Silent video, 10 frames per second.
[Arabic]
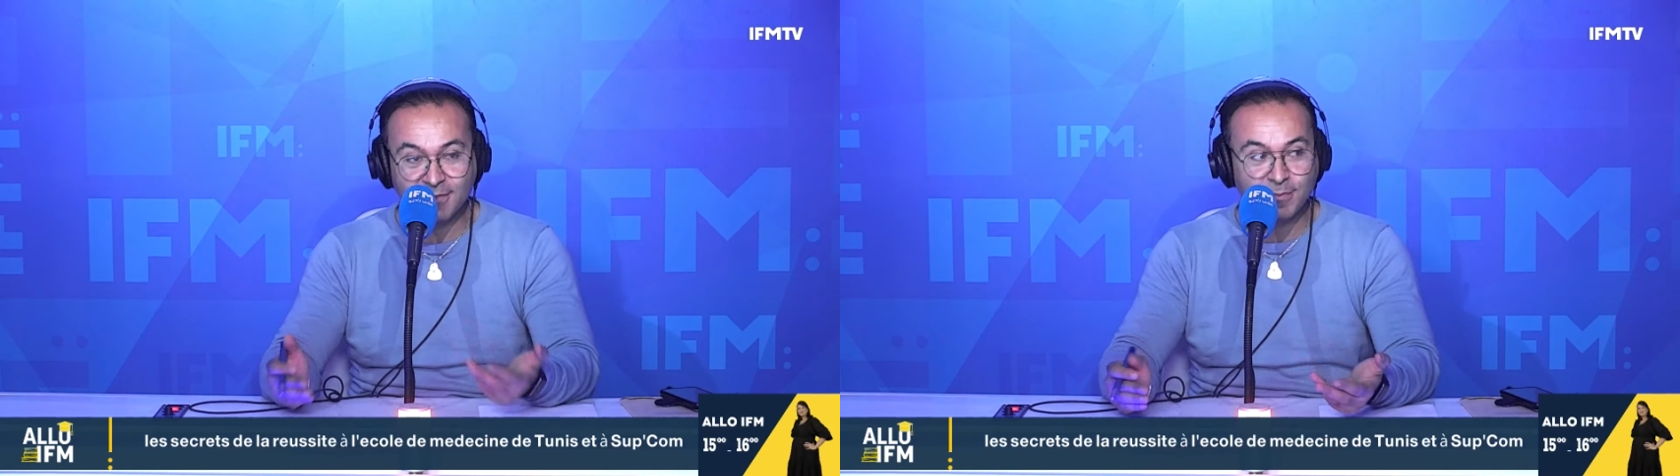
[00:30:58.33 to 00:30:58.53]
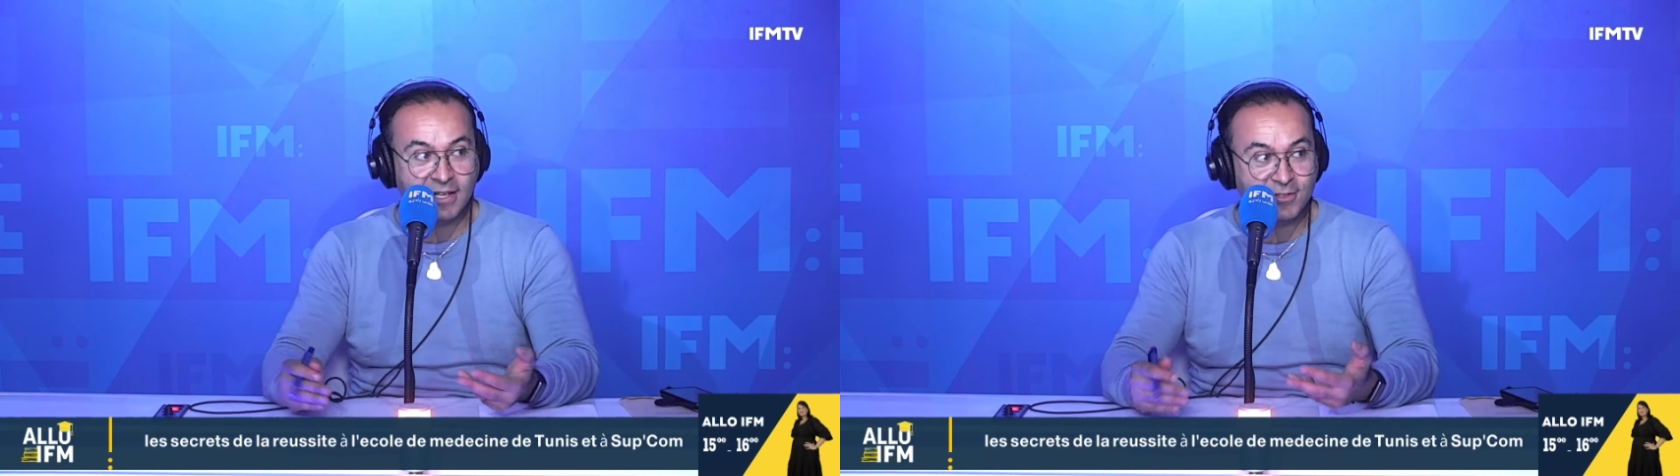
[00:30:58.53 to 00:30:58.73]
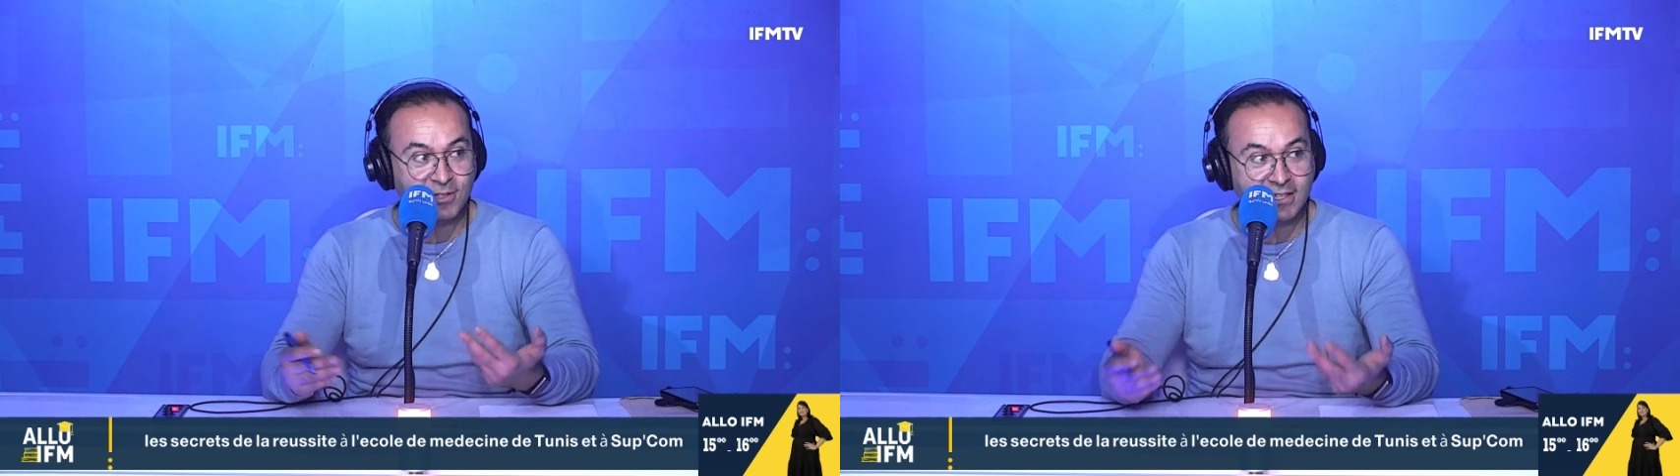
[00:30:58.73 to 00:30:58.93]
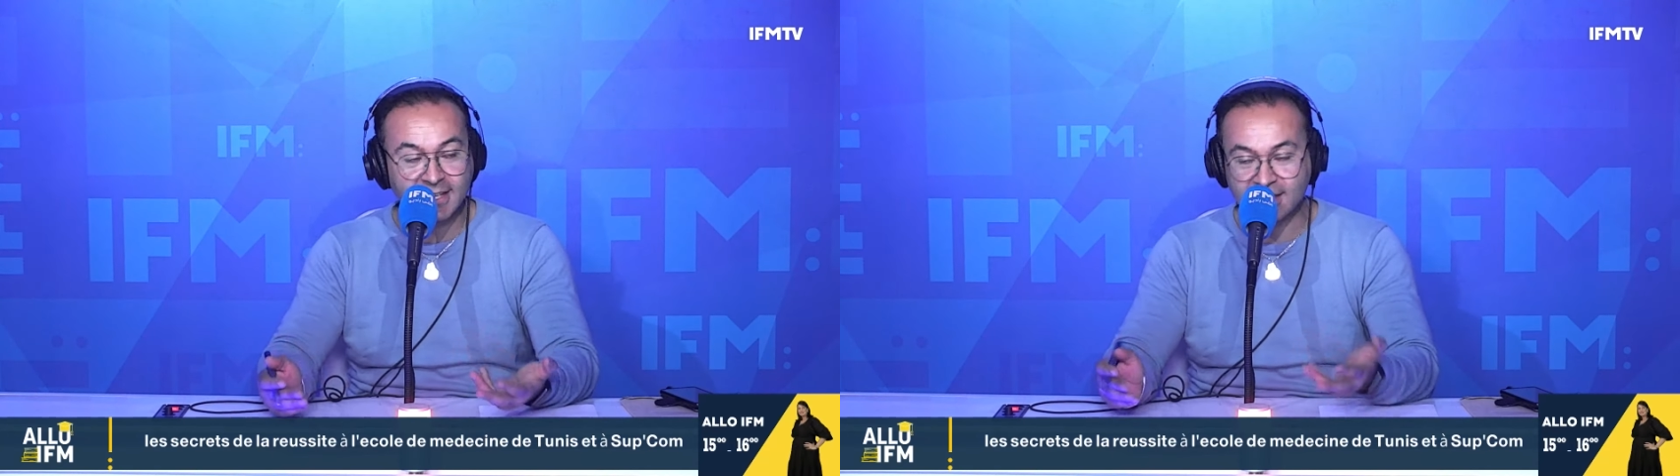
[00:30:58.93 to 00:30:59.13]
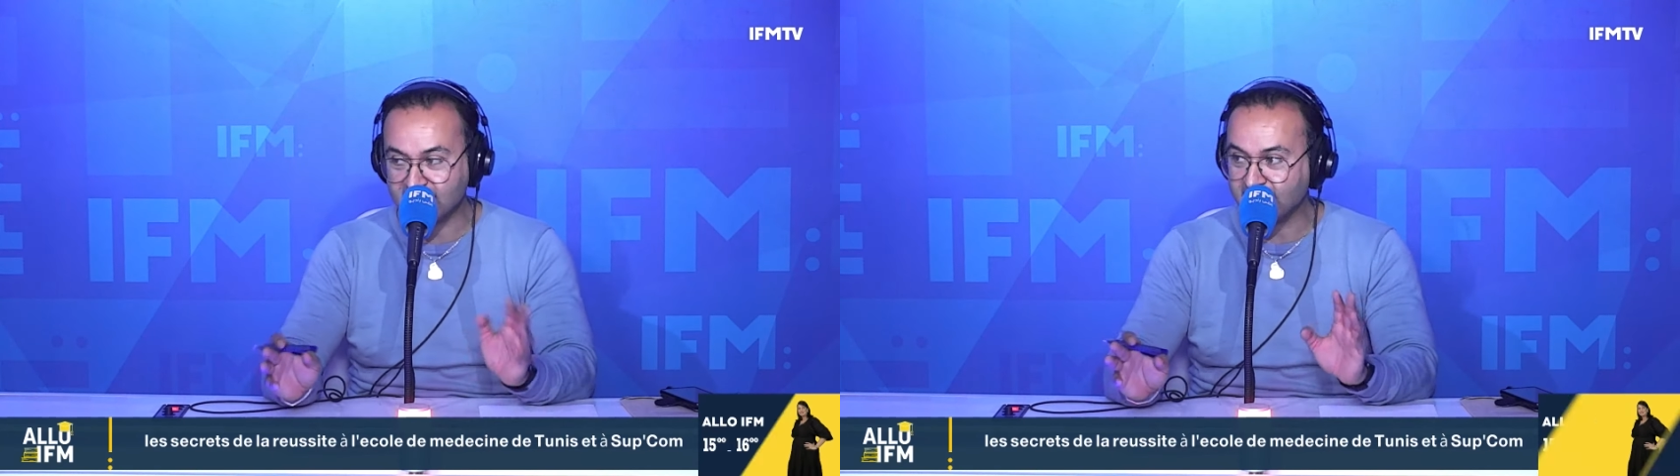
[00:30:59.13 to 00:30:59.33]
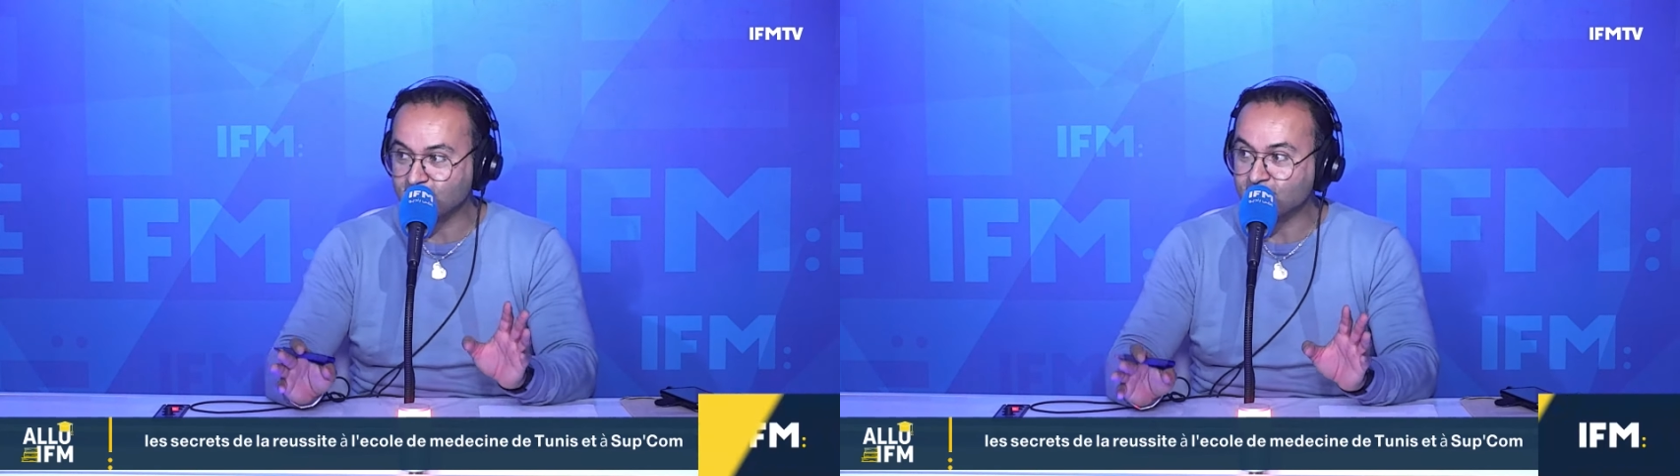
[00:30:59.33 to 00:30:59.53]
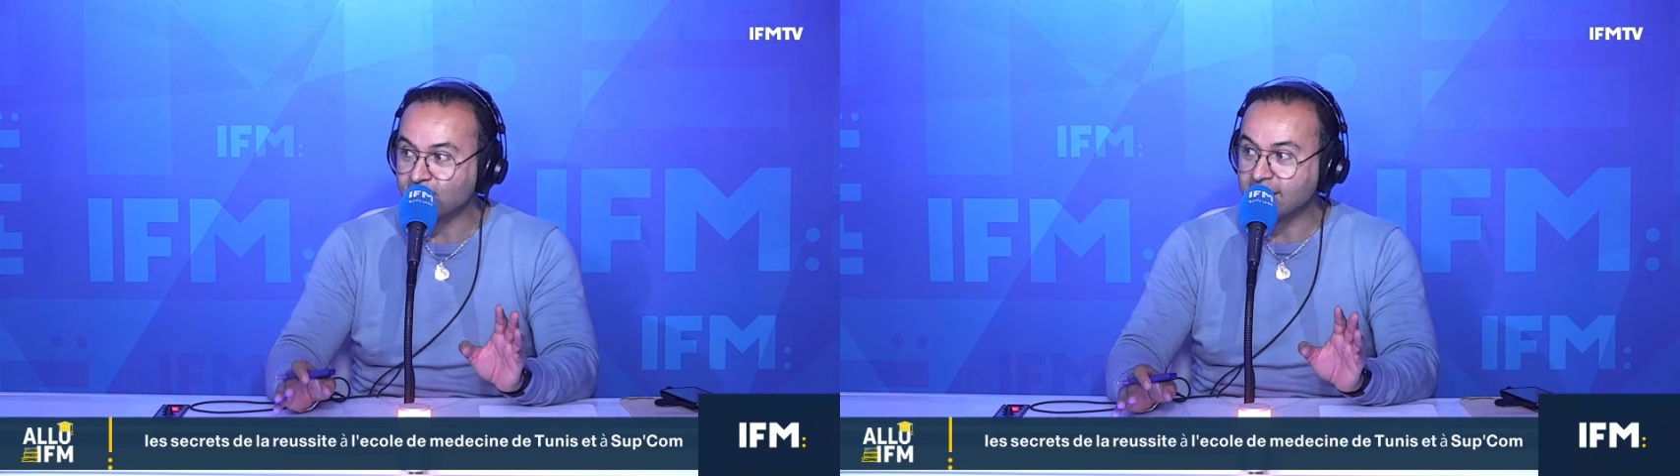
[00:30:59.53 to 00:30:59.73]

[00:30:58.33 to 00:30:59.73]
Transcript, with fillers: للبلاد وللناس يعني شكون